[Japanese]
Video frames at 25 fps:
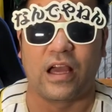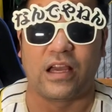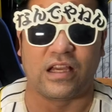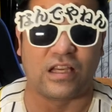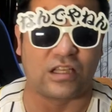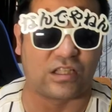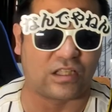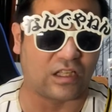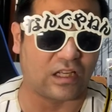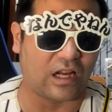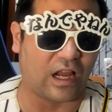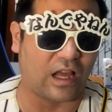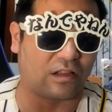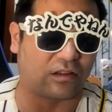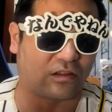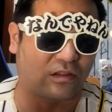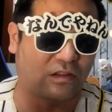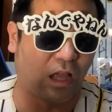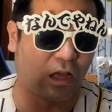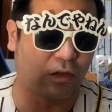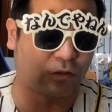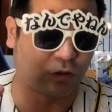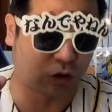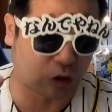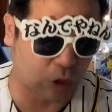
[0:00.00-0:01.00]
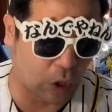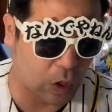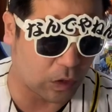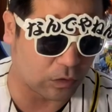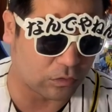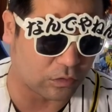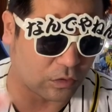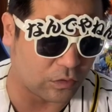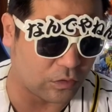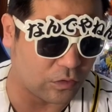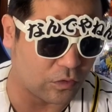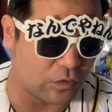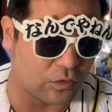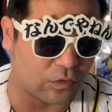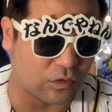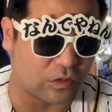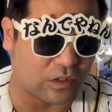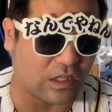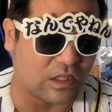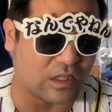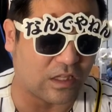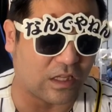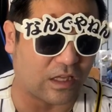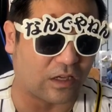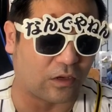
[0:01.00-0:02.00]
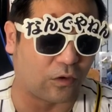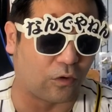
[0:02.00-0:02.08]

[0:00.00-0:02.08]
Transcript: 一連卓勝という記事、